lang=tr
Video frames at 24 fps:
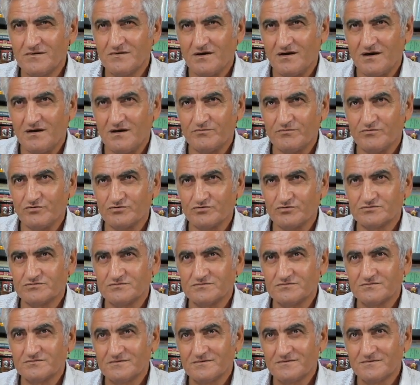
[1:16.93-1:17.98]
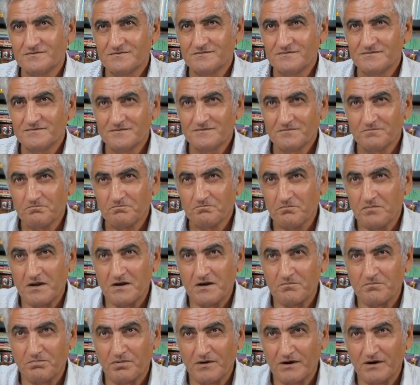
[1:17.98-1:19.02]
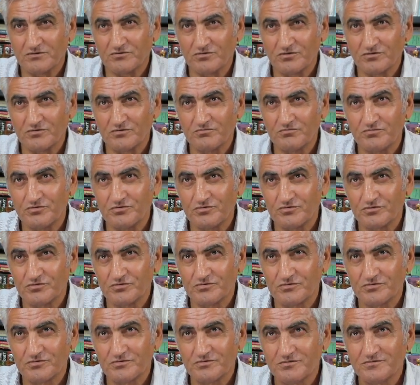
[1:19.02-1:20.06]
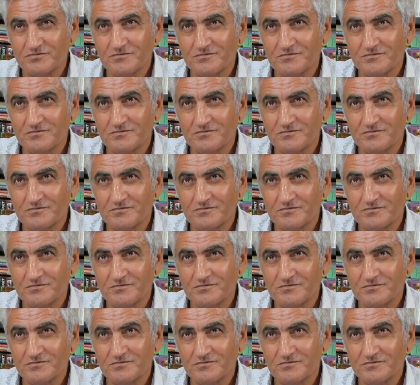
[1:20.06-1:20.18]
Hamdolsun. Benim patronum büyük.